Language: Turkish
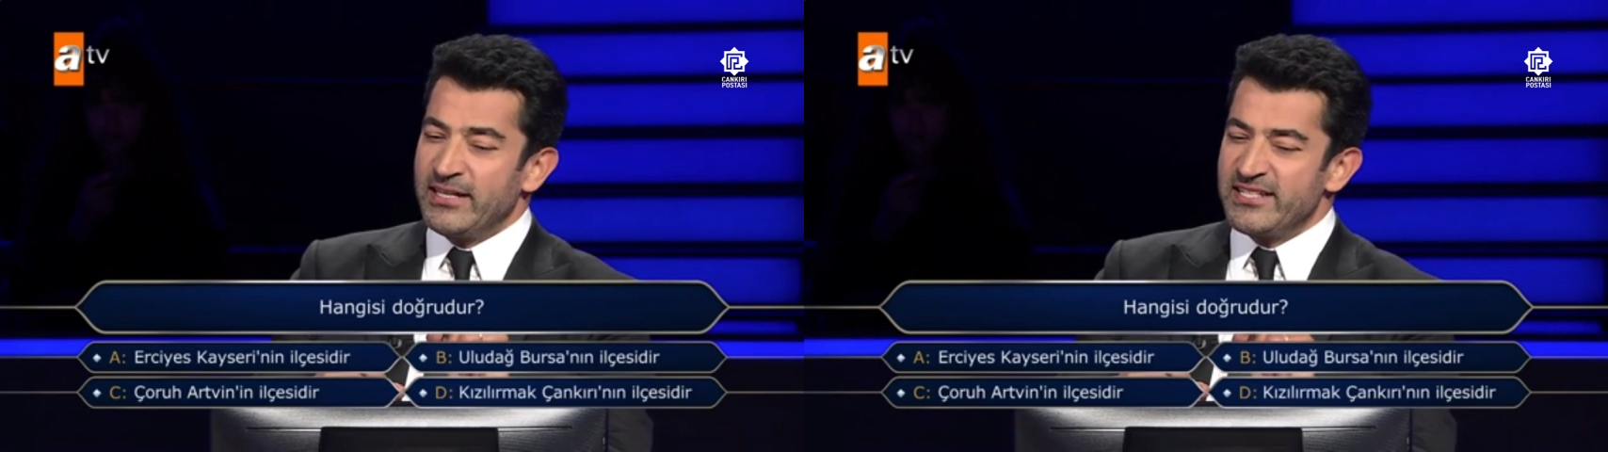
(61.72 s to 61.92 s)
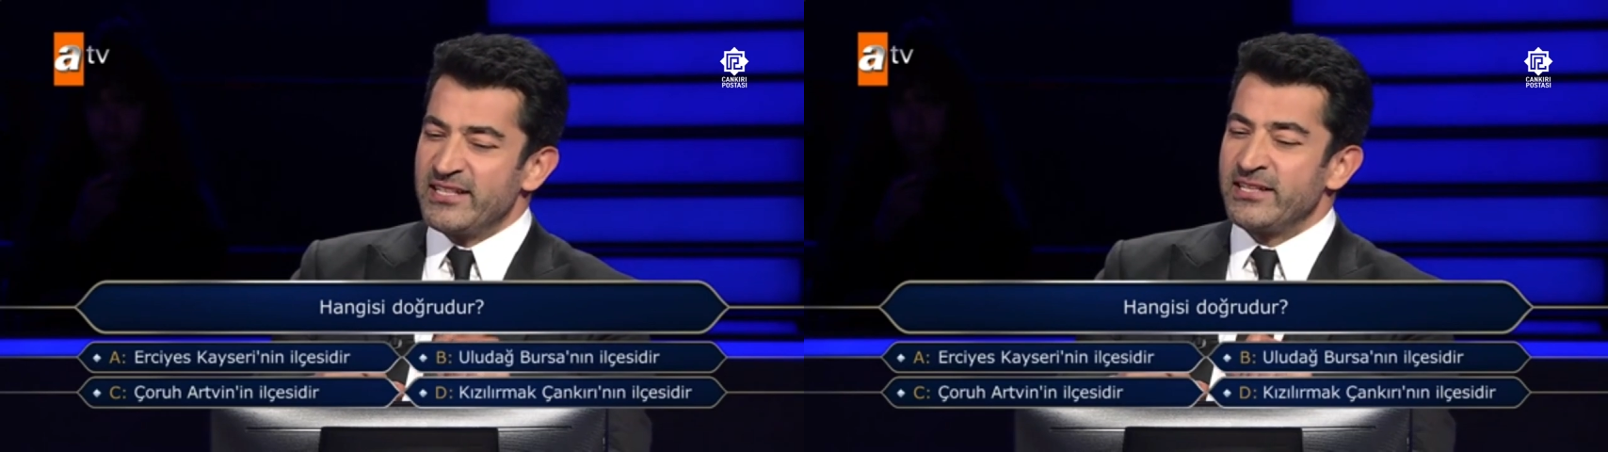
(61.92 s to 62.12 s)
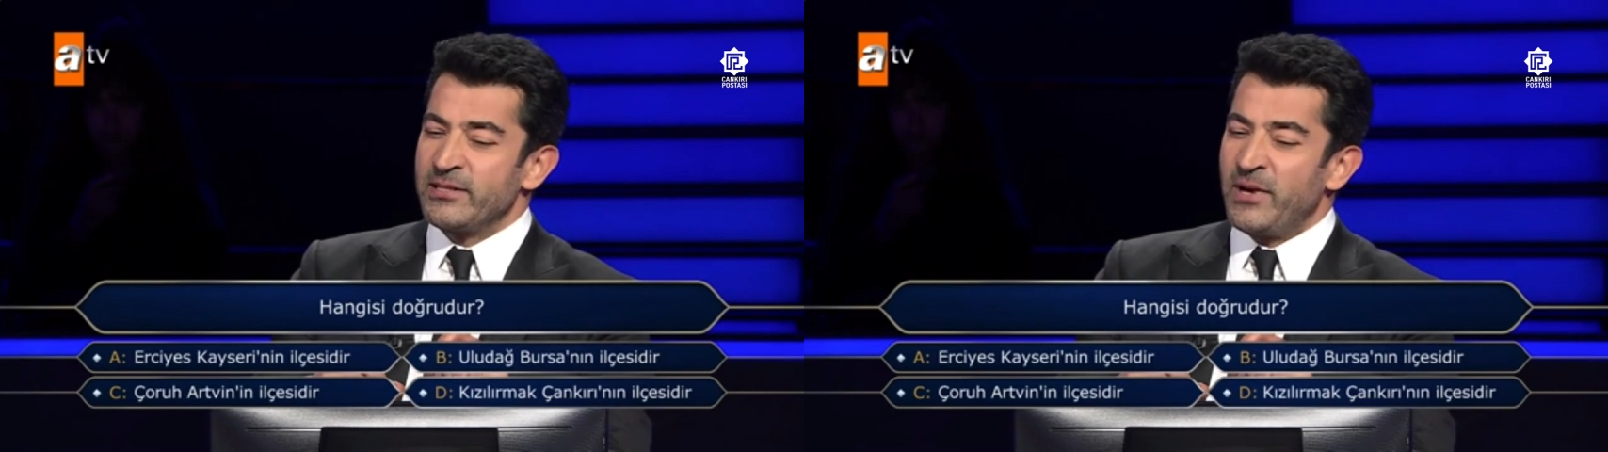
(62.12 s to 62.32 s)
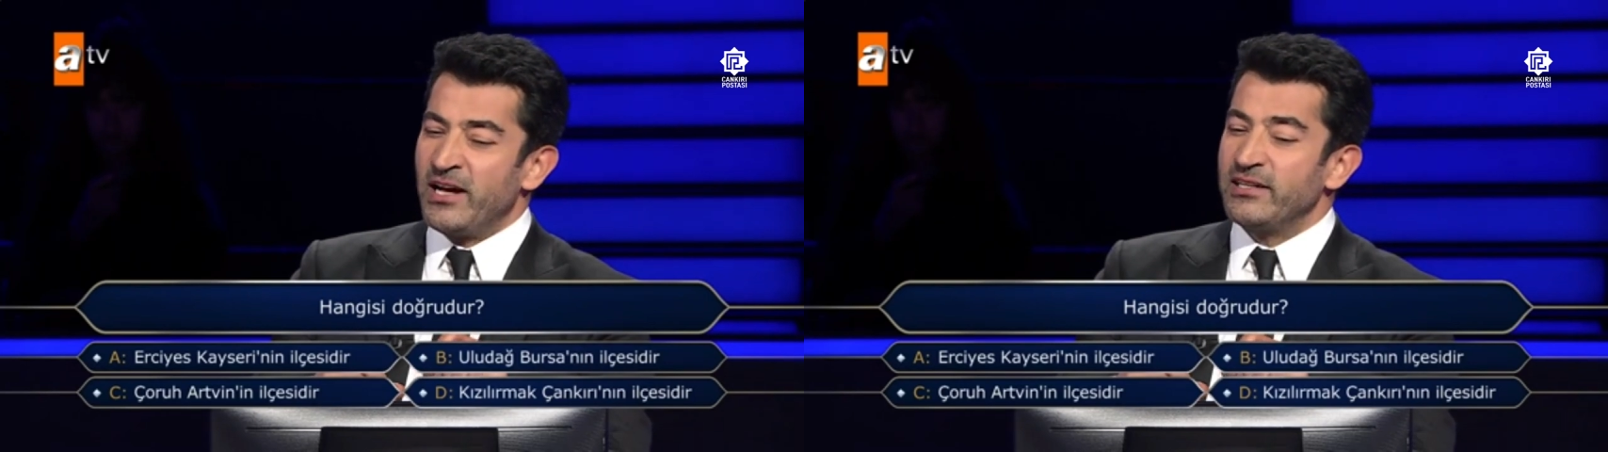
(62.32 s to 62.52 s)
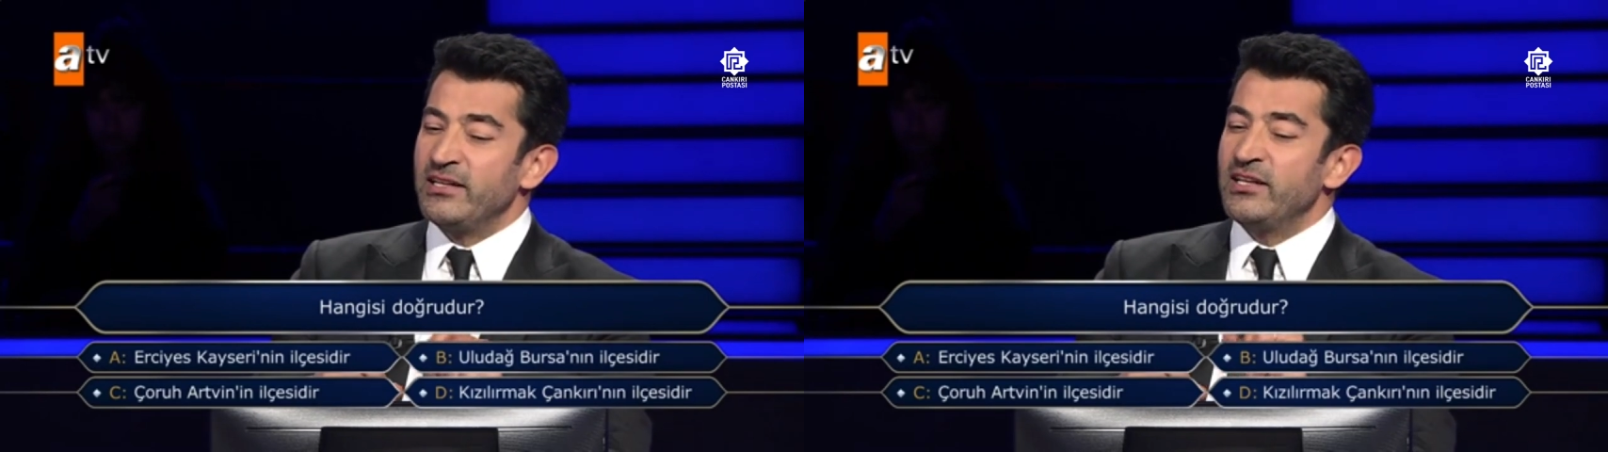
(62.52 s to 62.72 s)

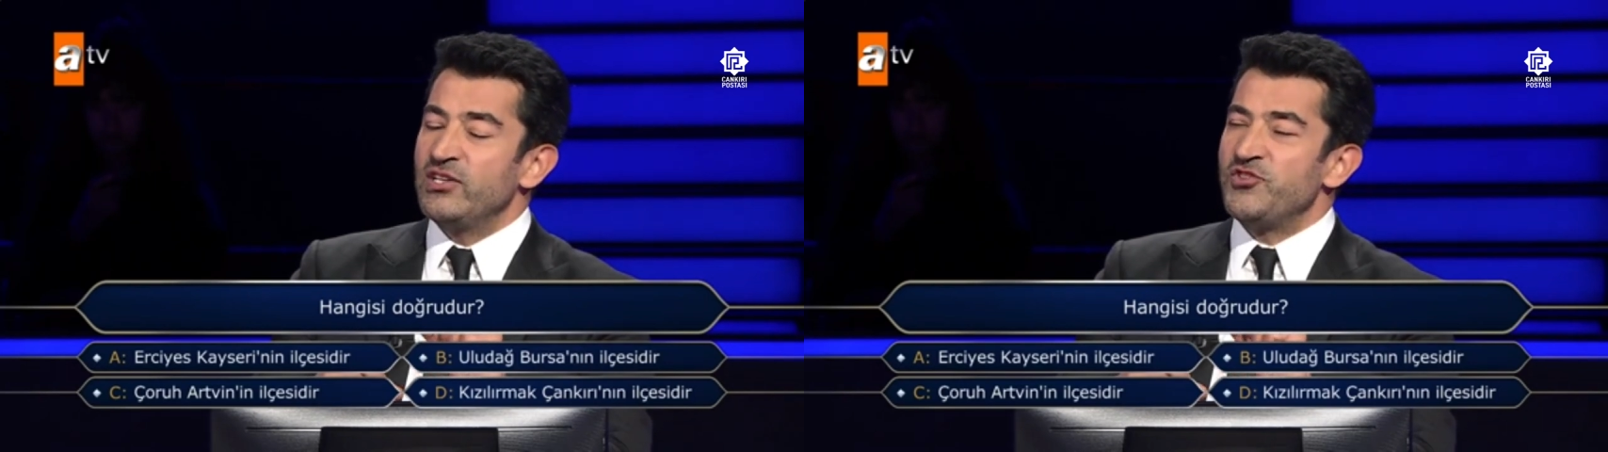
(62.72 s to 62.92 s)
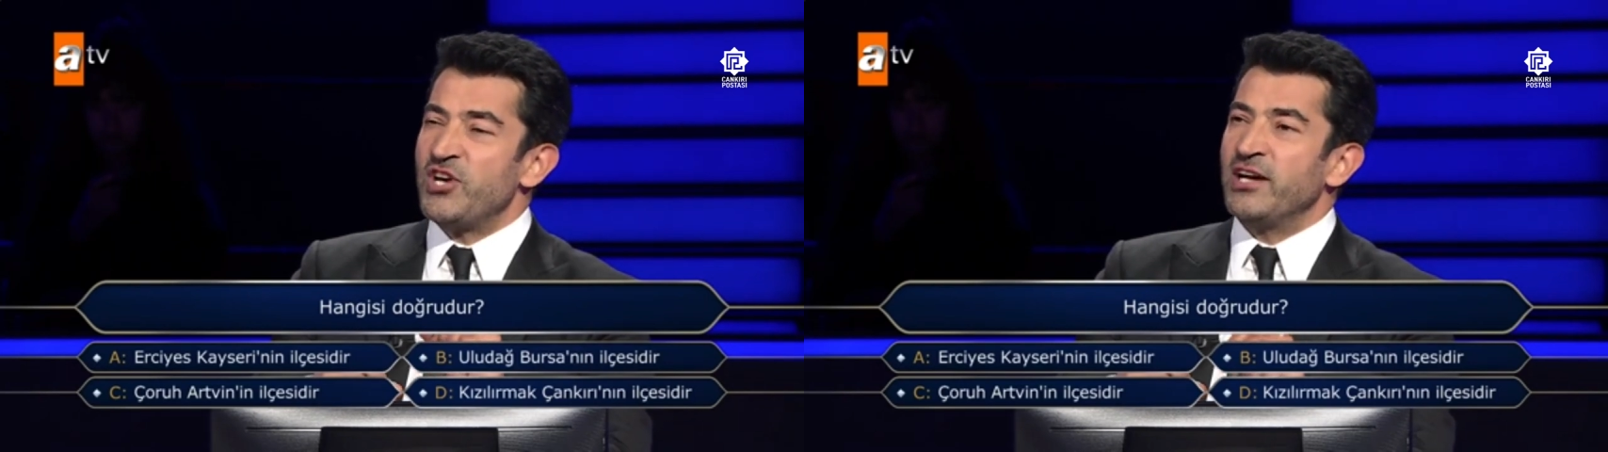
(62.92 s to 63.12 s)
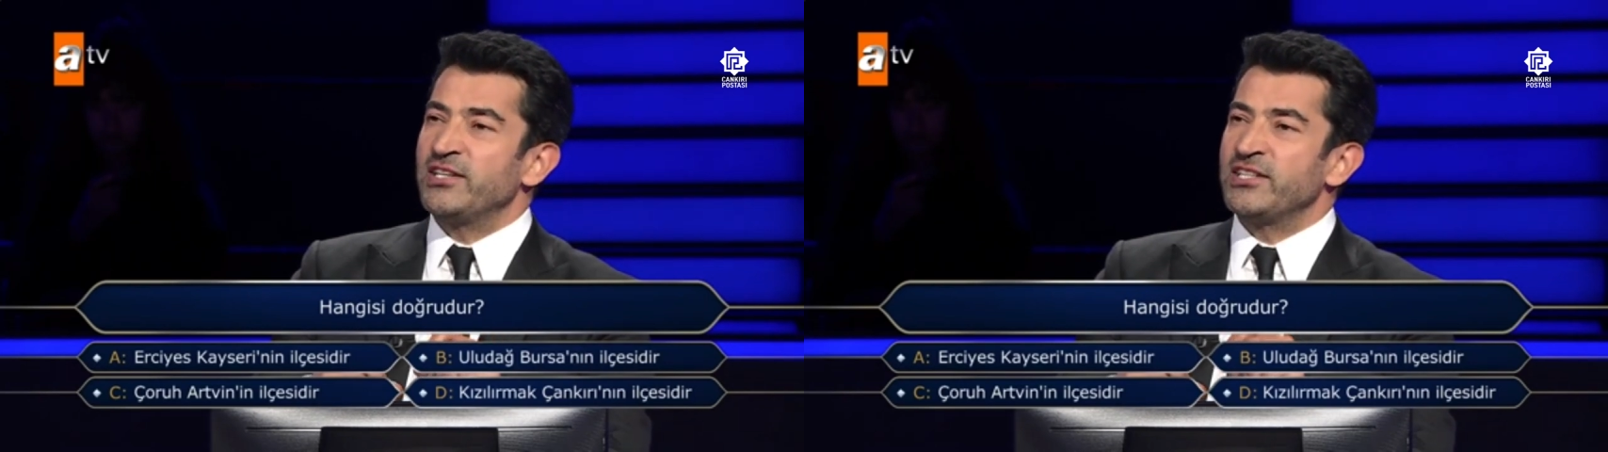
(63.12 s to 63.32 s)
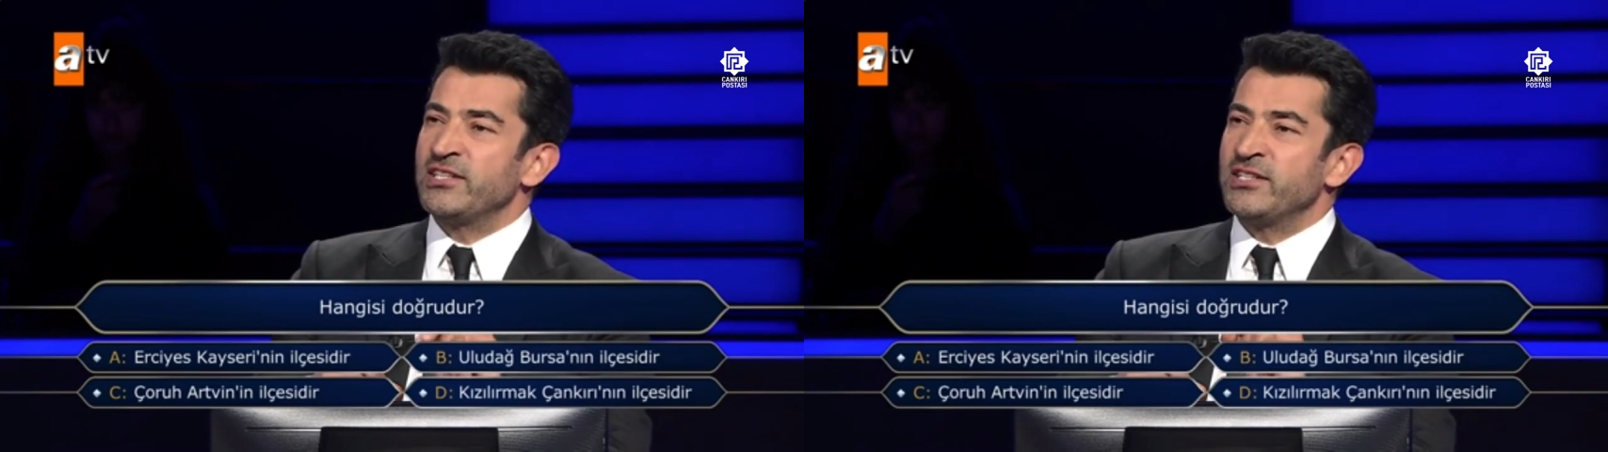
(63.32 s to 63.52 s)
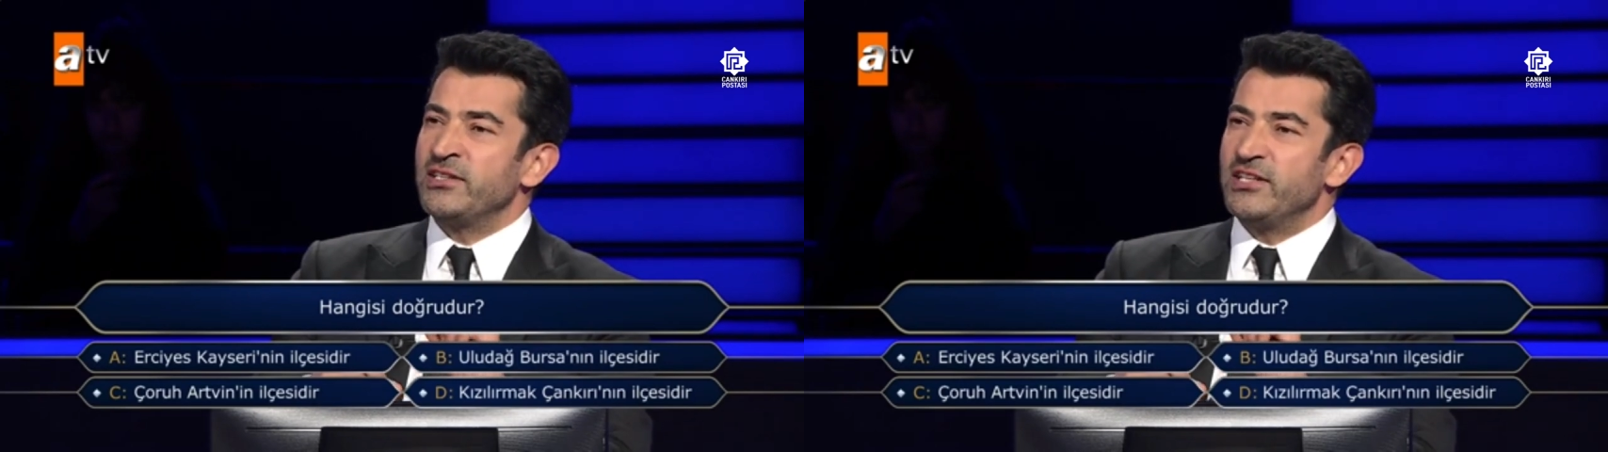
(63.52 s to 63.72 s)
Kızılırmak,
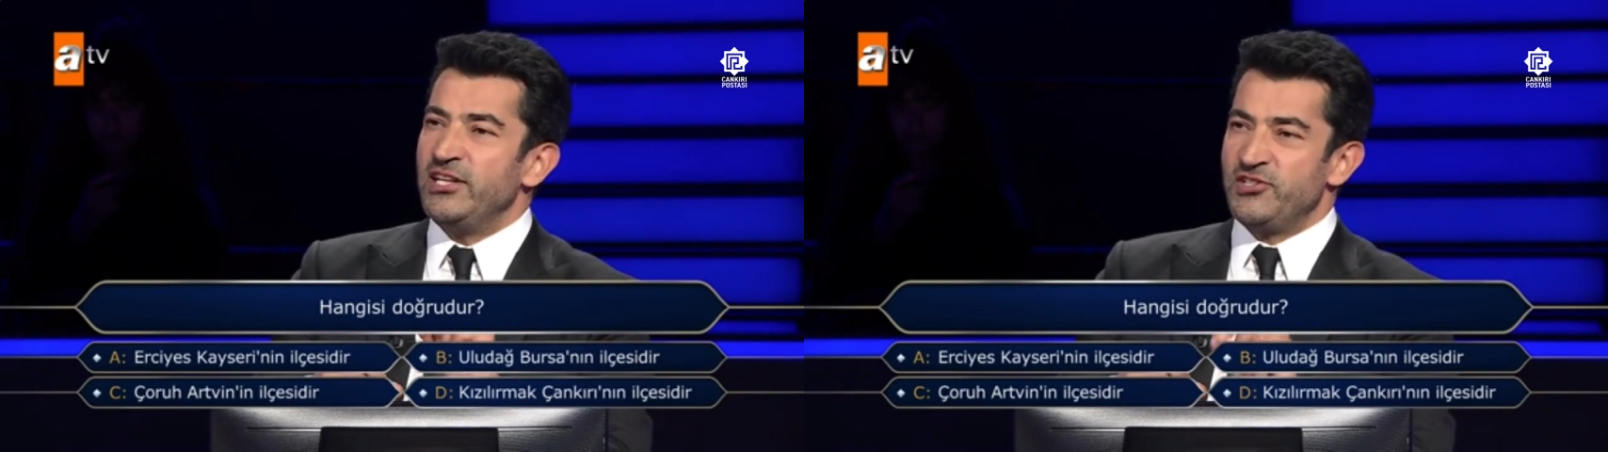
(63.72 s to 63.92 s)
Çankırı'nın